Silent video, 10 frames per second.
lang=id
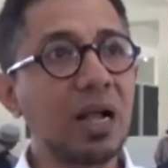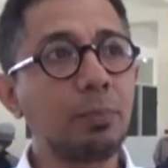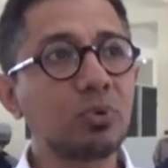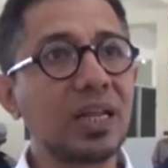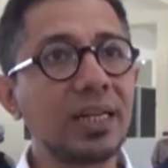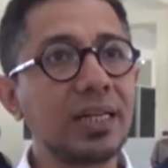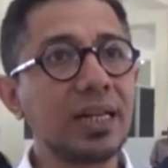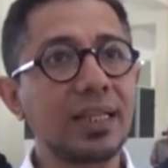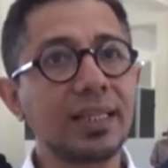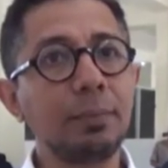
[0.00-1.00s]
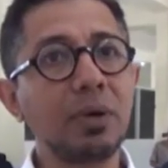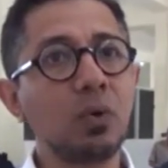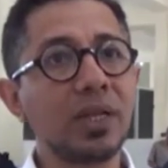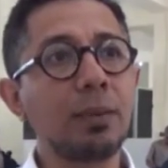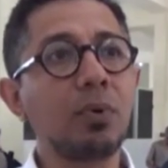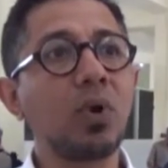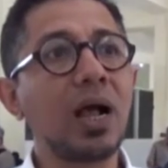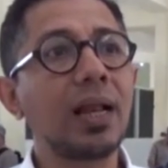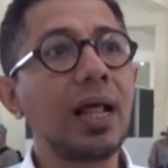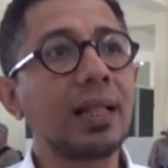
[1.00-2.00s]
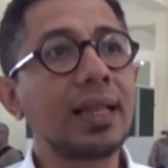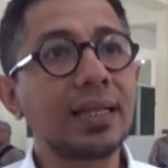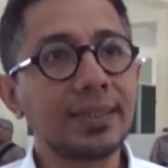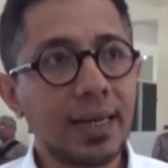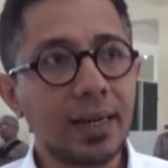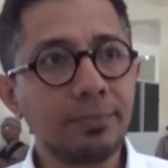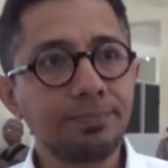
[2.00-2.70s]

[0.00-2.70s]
penghapusan ini nanti kita menggunakan alat laser.